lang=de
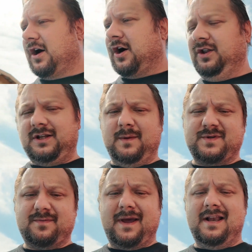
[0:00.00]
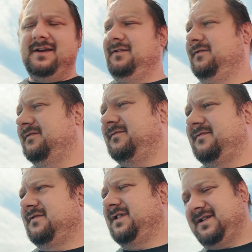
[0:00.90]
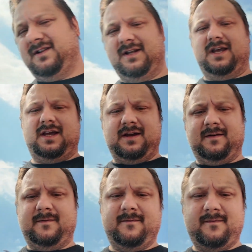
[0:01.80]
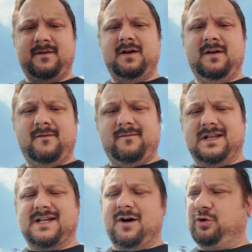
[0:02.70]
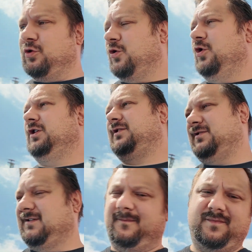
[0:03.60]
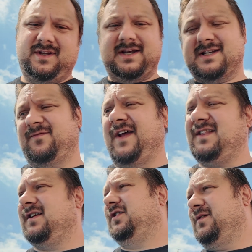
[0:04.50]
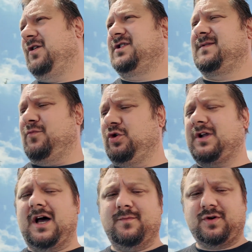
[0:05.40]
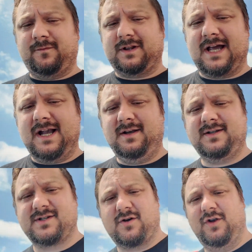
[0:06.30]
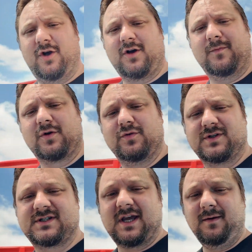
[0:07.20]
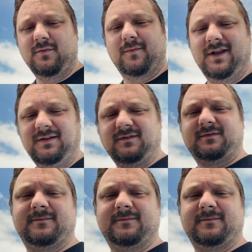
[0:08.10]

Antriebswellen, die, wenn das Auto rollt, das Fett im ganzen Motorraum schon verteilen. Das kann ich euch einmal kurz zeigen. Moment.